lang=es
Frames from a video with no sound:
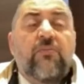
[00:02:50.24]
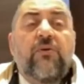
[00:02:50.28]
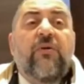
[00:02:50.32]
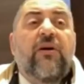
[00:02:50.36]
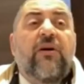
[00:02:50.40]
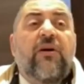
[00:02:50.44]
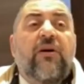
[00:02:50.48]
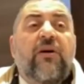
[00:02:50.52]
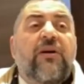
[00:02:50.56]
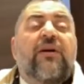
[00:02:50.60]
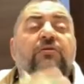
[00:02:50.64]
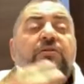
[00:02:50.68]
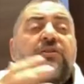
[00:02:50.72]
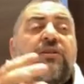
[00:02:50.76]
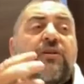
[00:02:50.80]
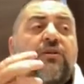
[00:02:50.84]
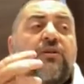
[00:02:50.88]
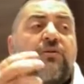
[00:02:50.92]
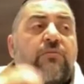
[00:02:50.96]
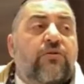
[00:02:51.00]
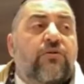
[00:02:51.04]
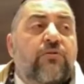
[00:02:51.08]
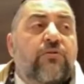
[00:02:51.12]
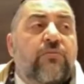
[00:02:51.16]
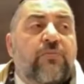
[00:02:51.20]
no me va a ir las
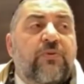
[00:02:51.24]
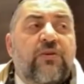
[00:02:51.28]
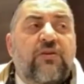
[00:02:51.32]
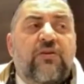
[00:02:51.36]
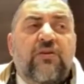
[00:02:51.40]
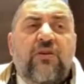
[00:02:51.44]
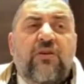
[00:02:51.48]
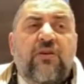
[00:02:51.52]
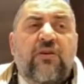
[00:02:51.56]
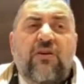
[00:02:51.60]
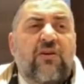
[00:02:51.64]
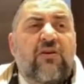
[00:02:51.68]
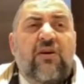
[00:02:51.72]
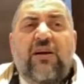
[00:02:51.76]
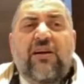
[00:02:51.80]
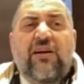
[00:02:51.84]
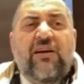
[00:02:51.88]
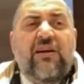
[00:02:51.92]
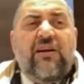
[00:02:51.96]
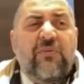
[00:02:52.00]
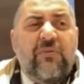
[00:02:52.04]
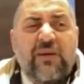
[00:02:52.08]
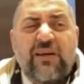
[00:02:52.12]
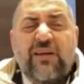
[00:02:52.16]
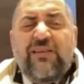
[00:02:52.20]
cosas como yo pienso. No,
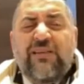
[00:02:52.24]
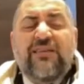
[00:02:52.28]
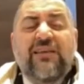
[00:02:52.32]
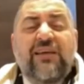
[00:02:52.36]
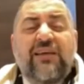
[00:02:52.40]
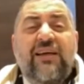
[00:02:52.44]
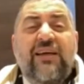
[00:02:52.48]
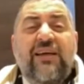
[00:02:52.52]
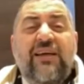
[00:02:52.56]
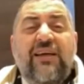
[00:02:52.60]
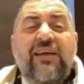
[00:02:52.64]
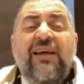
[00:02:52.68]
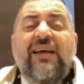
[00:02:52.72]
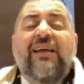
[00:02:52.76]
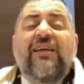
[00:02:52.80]
al revés.